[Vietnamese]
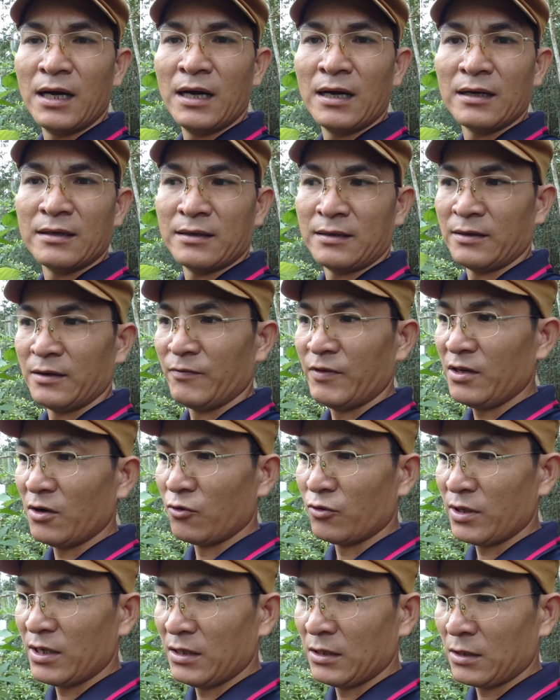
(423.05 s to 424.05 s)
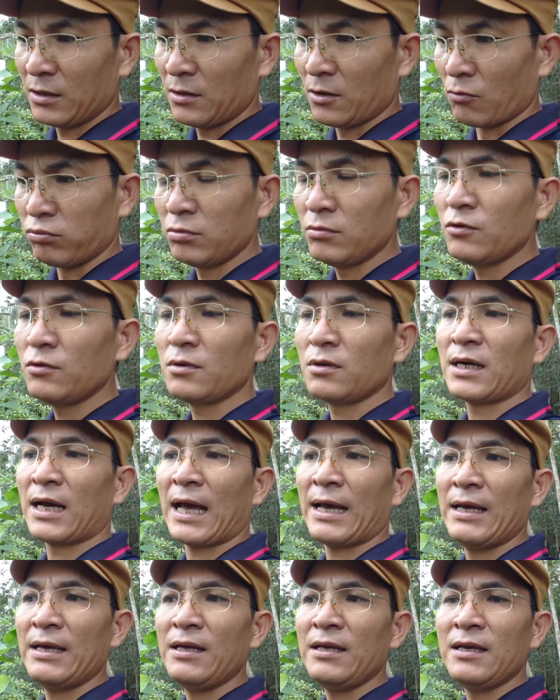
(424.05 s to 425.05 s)
à, ví dụ như cũng
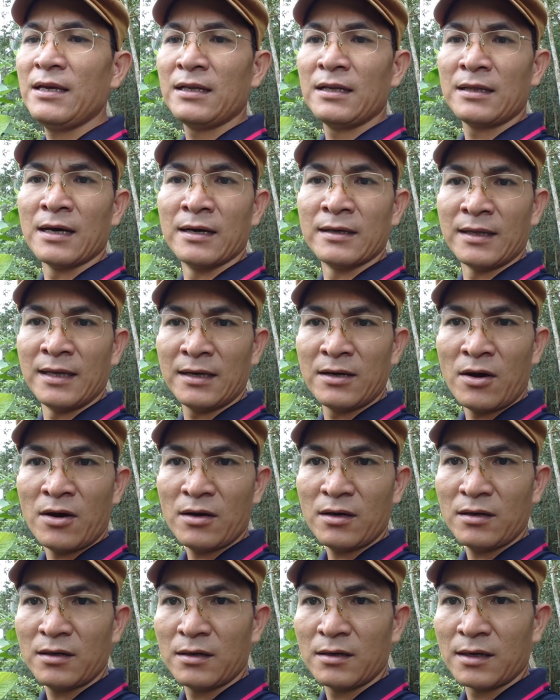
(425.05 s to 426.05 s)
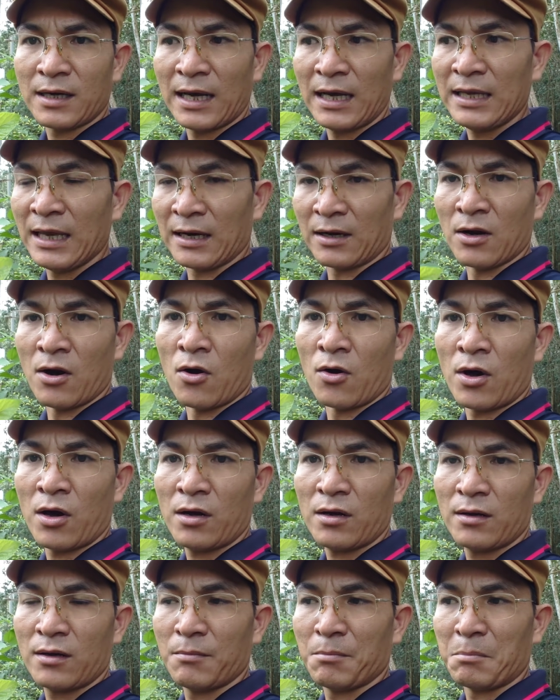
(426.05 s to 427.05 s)
cái thời tiết đó cái nhiệt độ
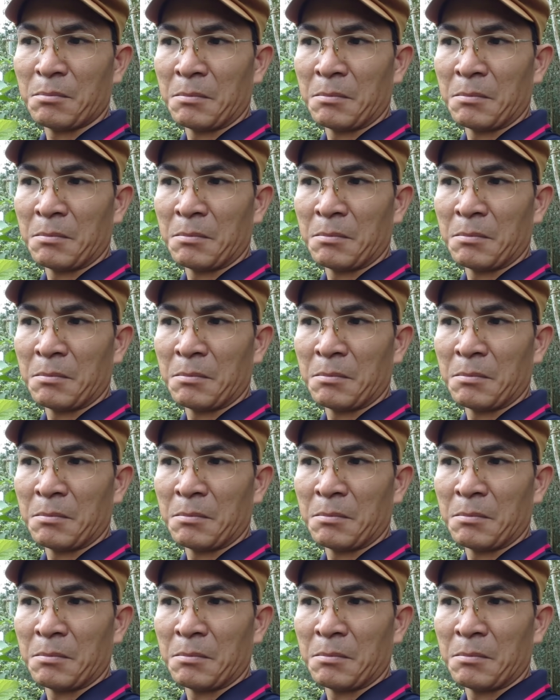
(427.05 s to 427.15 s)
đó